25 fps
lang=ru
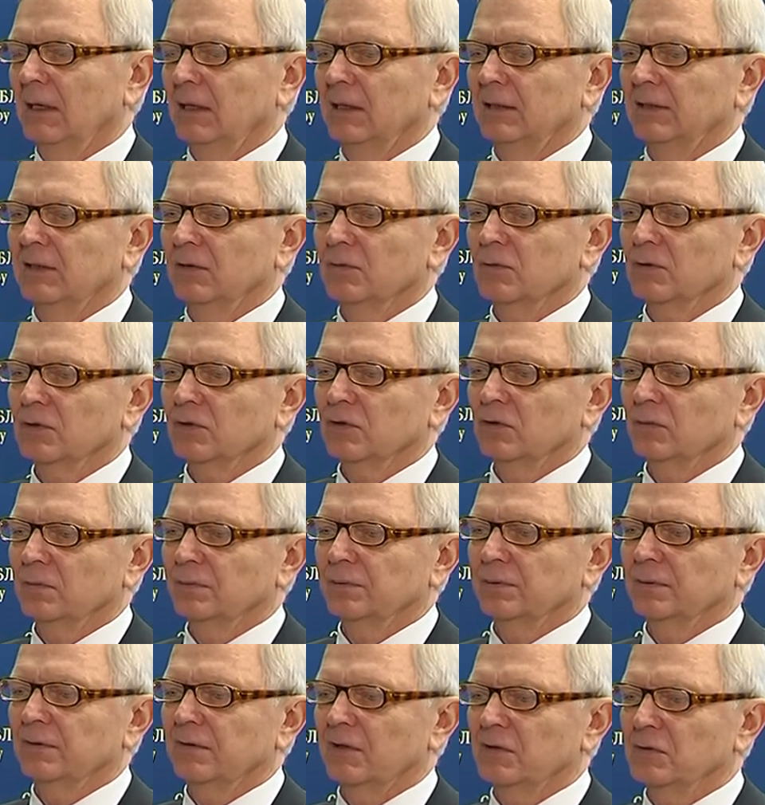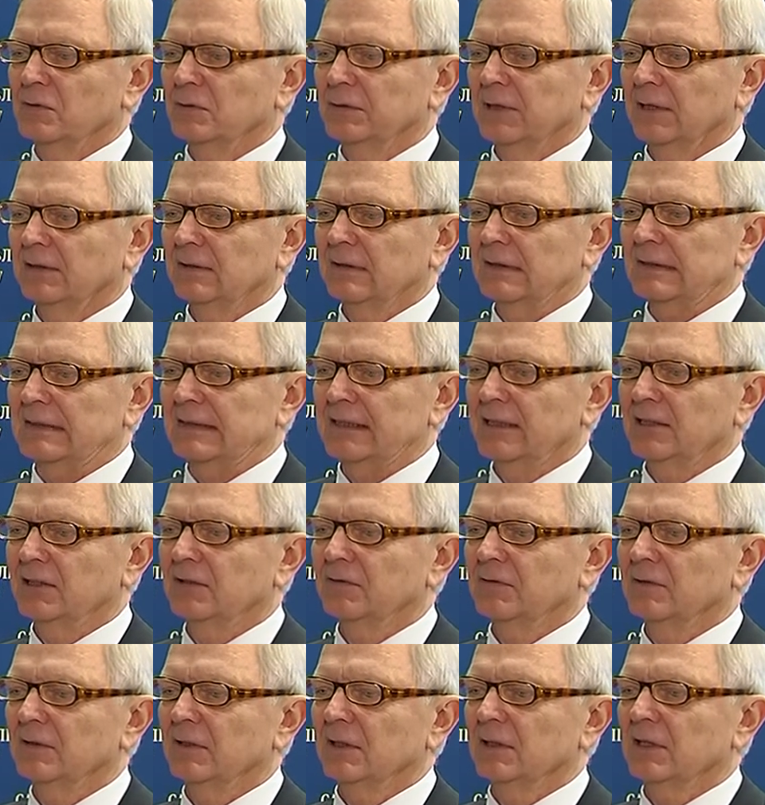для того, чтобы результаты
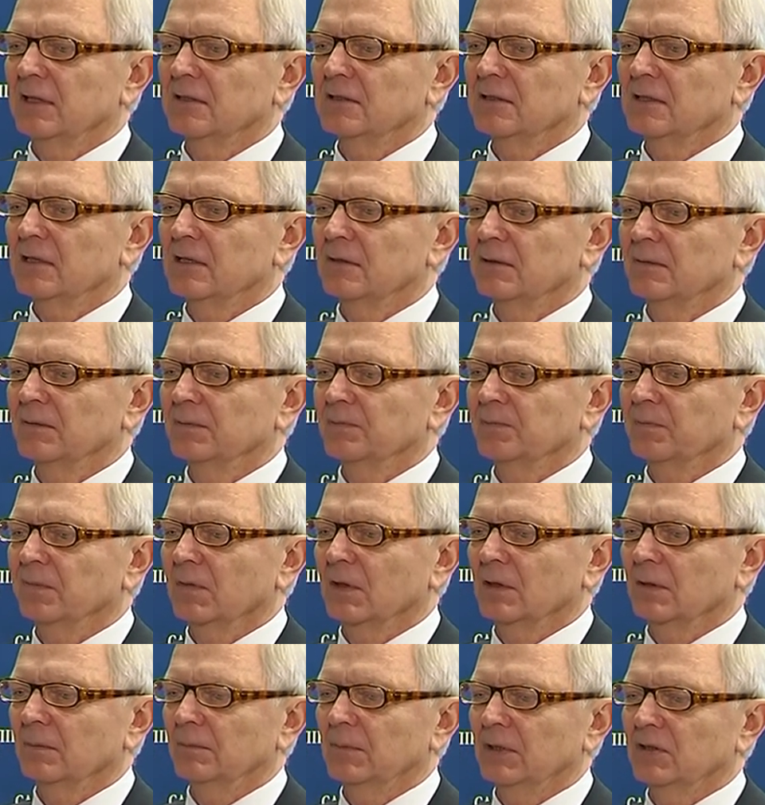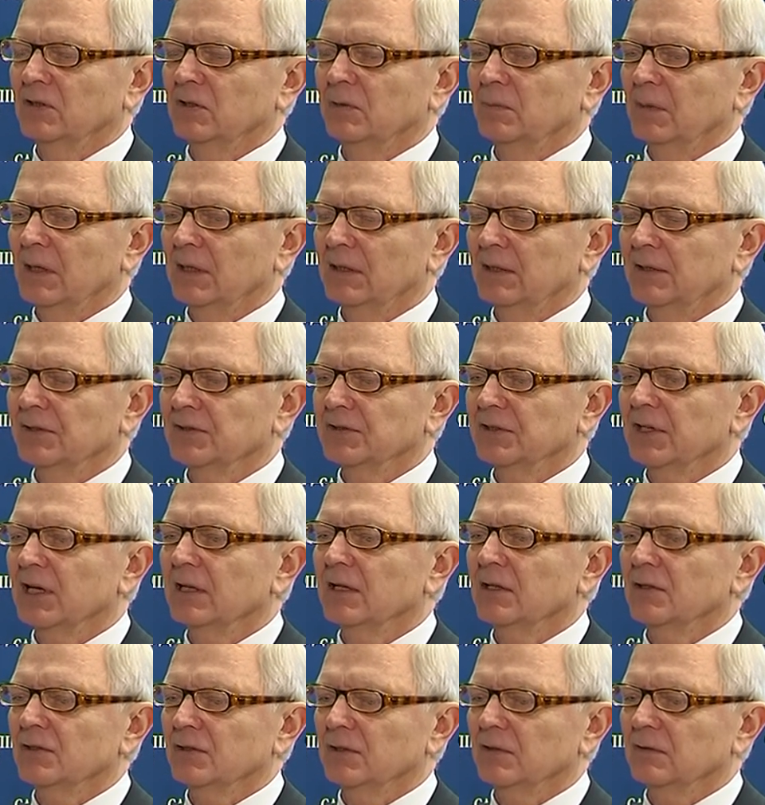исследований находили максимальный и
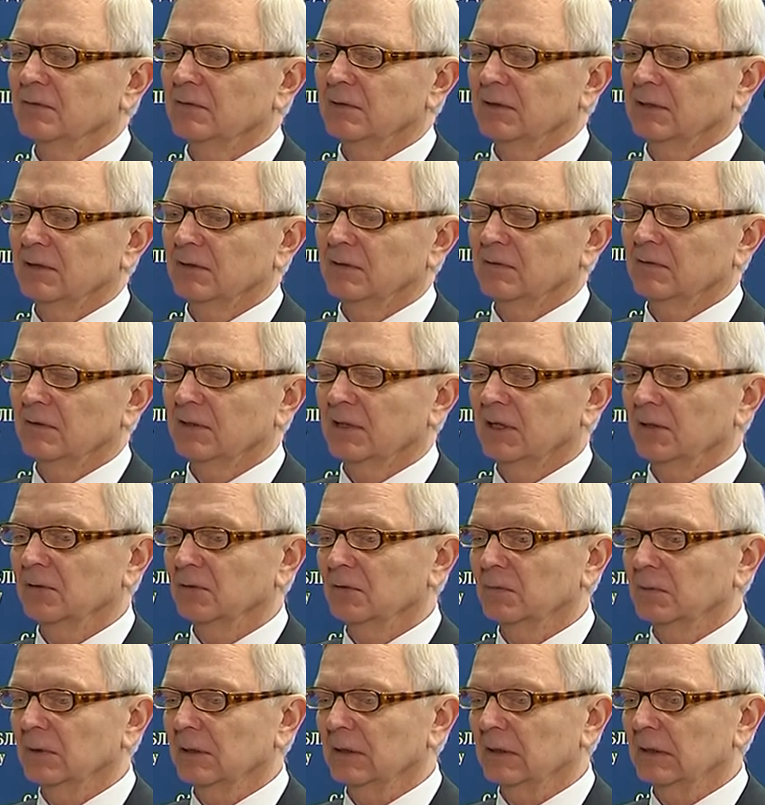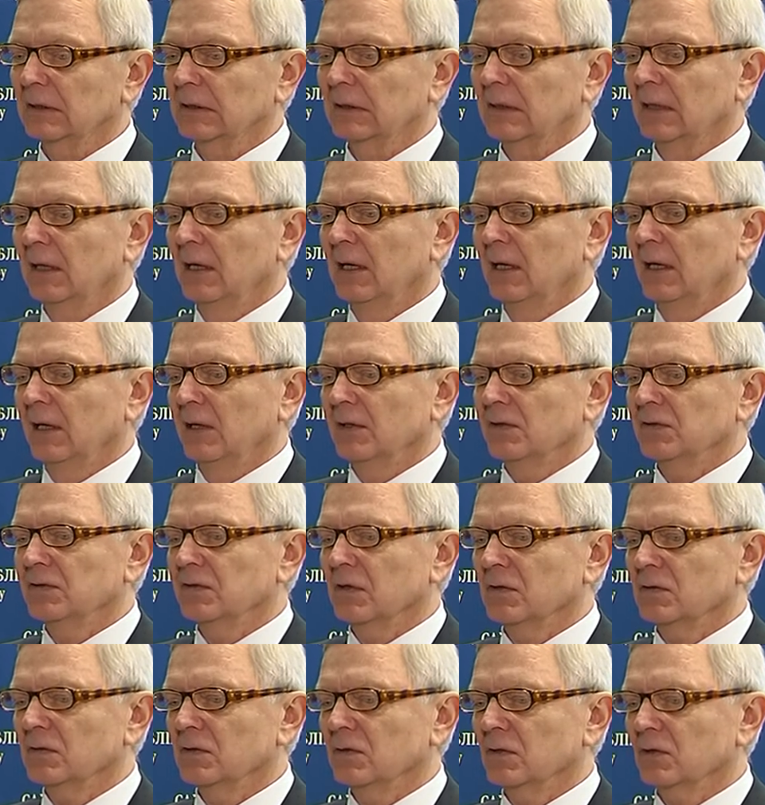скорейший выход в экономике.
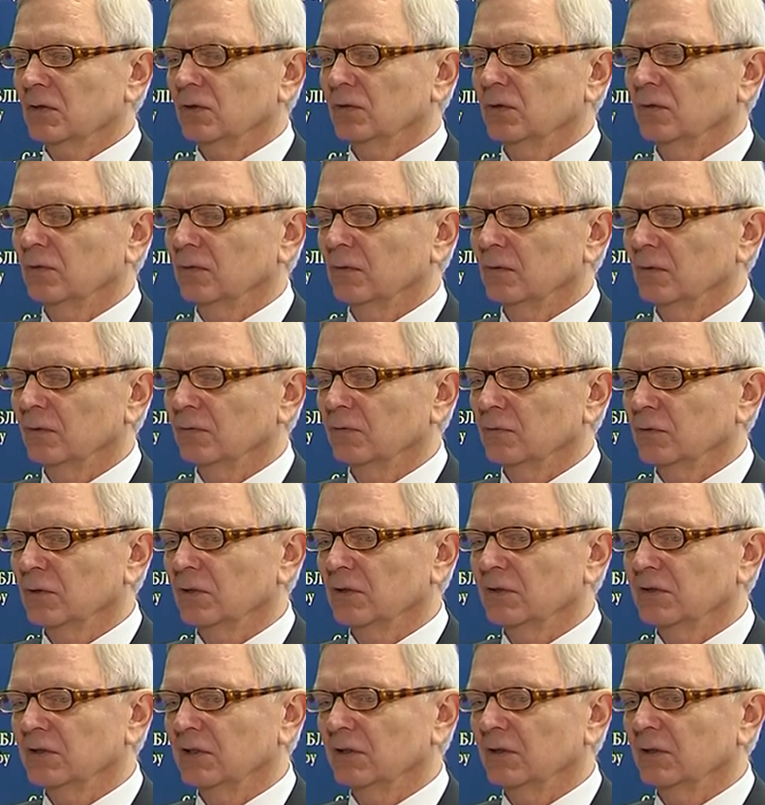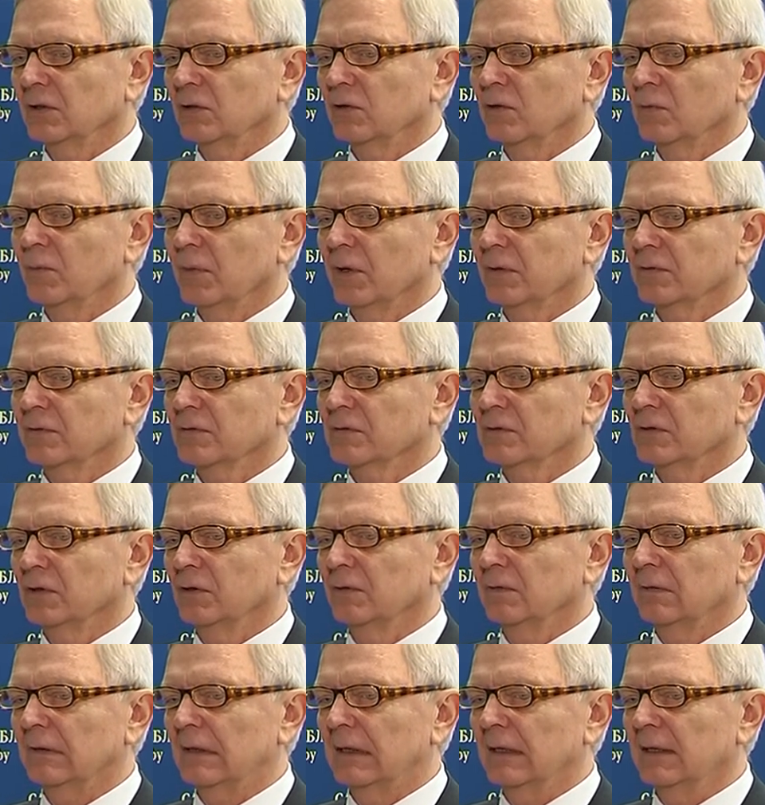Естественно, что нужен целый комплекс
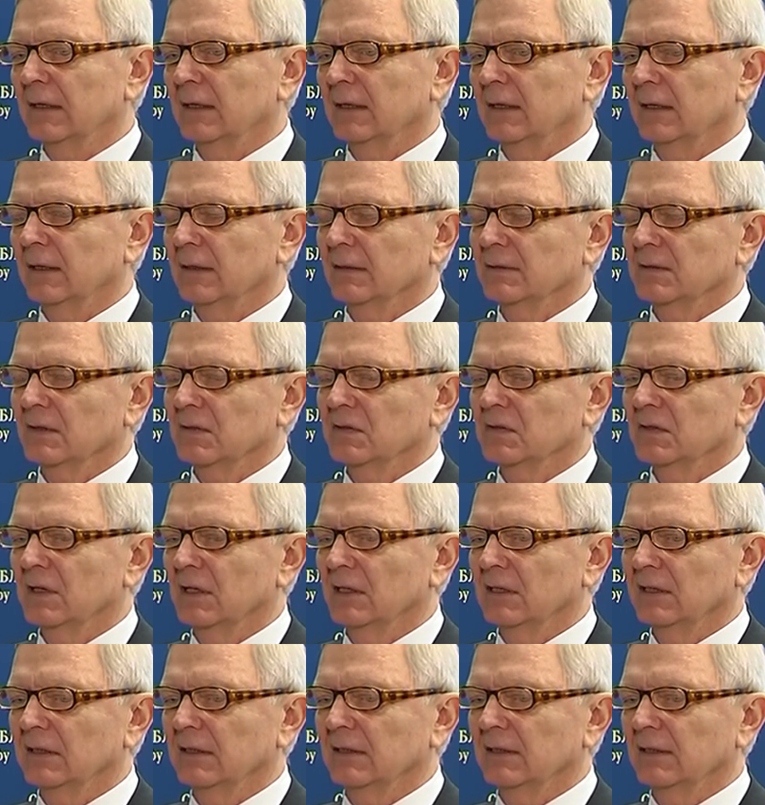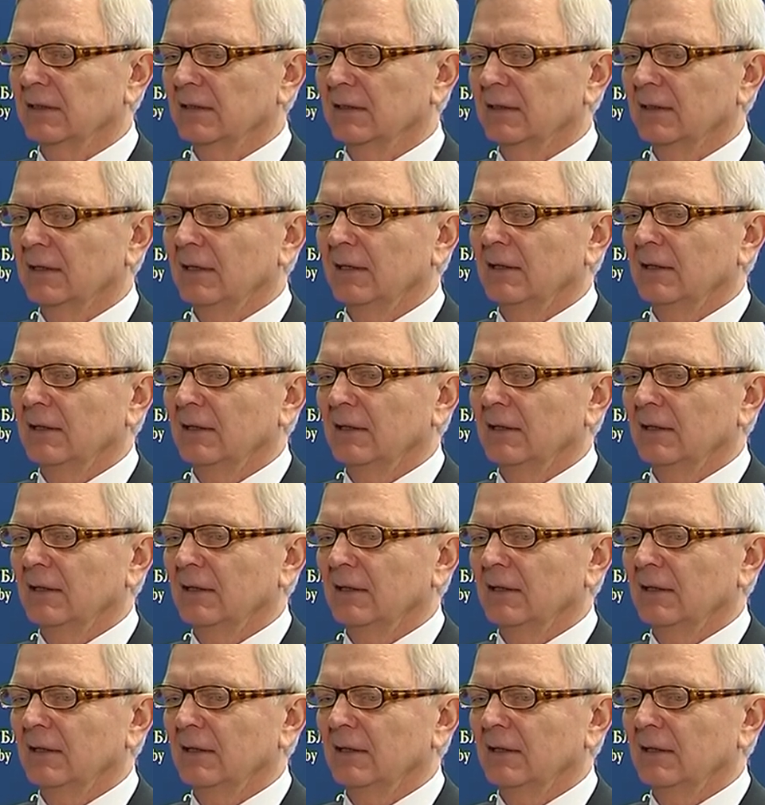условий для создания